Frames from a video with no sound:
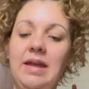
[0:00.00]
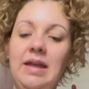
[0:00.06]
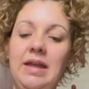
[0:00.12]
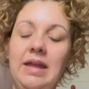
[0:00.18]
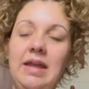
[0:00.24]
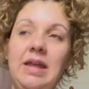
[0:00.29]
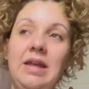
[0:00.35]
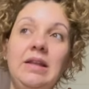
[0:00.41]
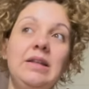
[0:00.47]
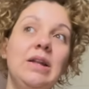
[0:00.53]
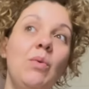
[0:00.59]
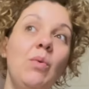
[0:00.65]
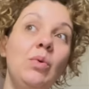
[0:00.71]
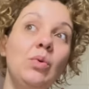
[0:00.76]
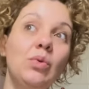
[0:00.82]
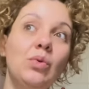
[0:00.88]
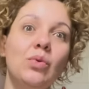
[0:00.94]
E então
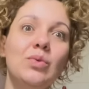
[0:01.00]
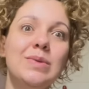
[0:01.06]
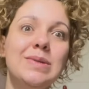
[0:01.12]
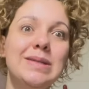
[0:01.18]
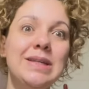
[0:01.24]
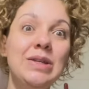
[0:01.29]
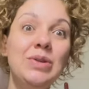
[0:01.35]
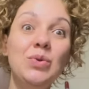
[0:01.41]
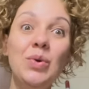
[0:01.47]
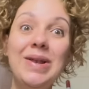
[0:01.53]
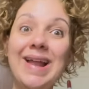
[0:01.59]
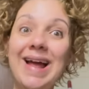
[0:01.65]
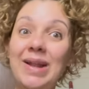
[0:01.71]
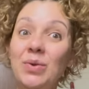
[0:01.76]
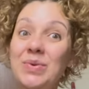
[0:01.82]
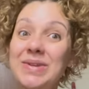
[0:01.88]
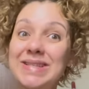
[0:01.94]
eu não tô conseguindo
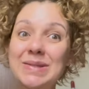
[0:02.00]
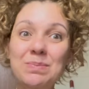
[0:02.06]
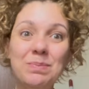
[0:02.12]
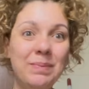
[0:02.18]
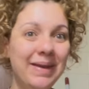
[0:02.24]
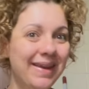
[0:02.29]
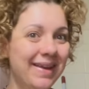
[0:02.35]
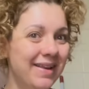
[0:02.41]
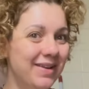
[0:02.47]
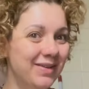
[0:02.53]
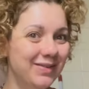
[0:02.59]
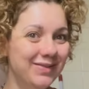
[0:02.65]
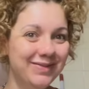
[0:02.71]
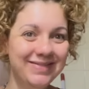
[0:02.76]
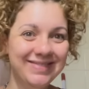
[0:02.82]
olhar no espelho.